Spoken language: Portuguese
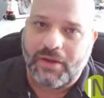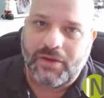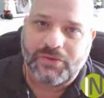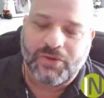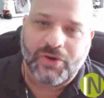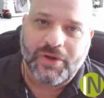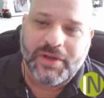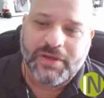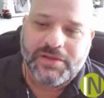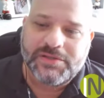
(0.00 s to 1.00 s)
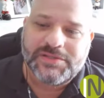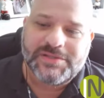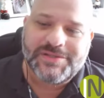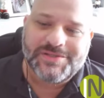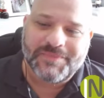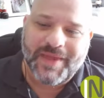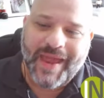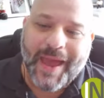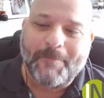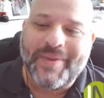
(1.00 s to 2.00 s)
Nós
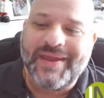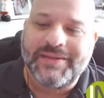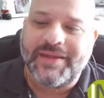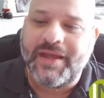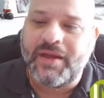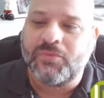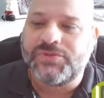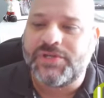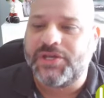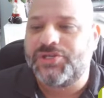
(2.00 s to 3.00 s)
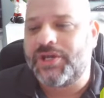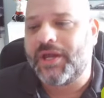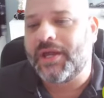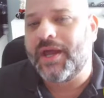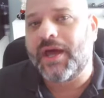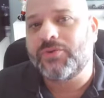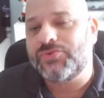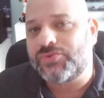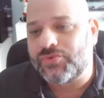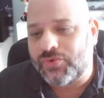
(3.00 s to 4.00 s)
reaprendemos a enxergar
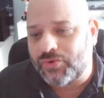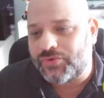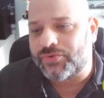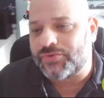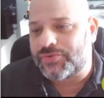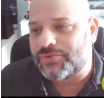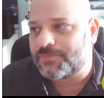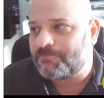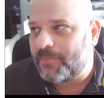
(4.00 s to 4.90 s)
os outros